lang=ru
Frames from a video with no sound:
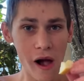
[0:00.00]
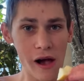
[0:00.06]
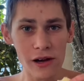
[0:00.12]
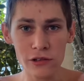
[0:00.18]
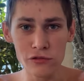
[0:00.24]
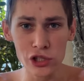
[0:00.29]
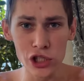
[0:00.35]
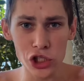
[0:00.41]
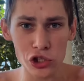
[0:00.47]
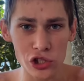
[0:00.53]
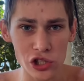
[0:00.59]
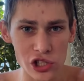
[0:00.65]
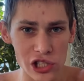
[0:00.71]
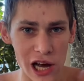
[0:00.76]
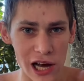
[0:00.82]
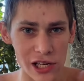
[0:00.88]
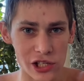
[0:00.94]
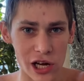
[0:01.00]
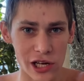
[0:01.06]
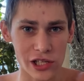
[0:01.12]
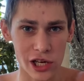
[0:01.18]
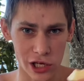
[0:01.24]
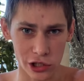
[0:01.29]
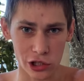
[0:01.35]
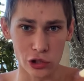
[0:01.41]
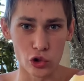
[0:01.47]
Вы еще не знаете о ней,
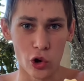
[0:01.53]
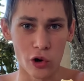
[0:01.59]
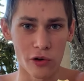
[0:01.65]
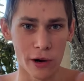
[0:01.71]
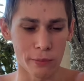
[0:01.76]
это новое